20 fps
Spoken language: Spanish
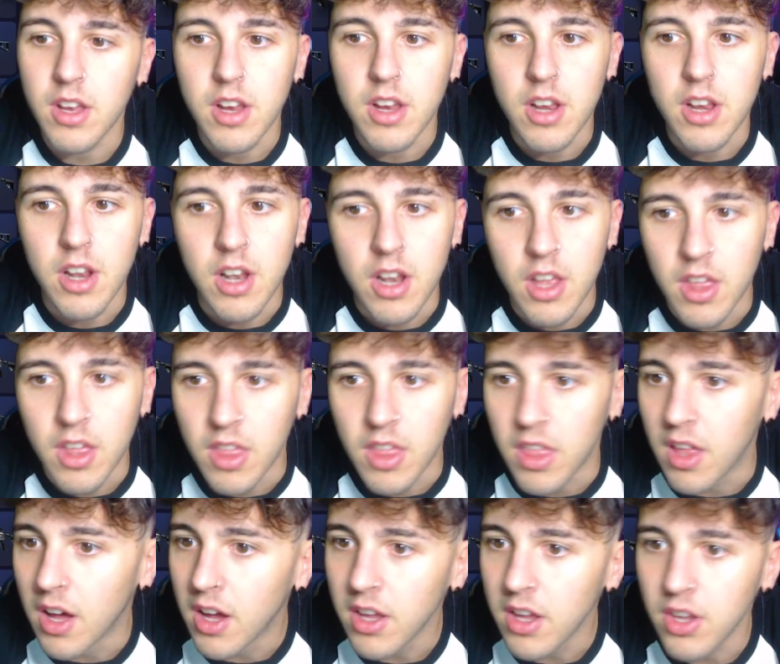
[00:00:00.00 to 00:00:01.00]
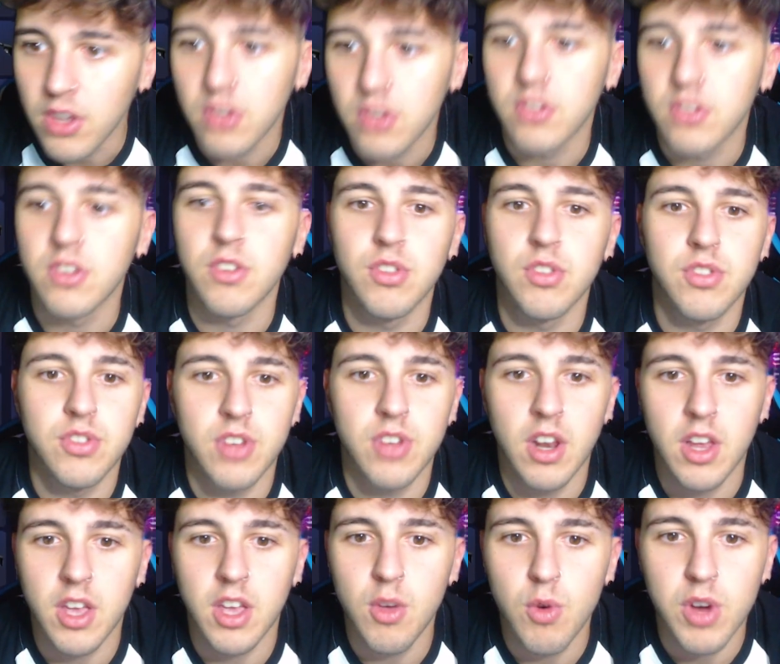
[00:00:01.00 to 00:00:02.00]
Y le dais, y os
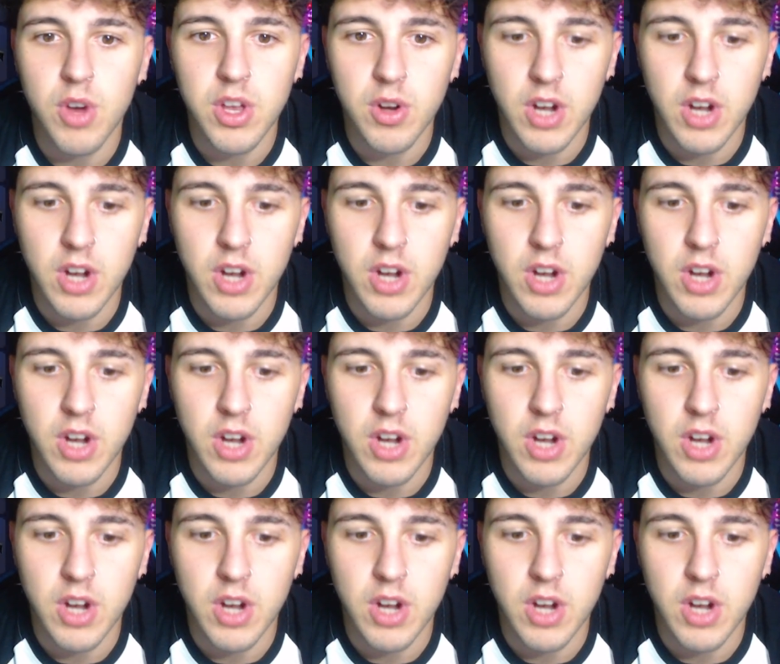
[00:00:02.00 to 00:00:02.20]
sale aquí un giro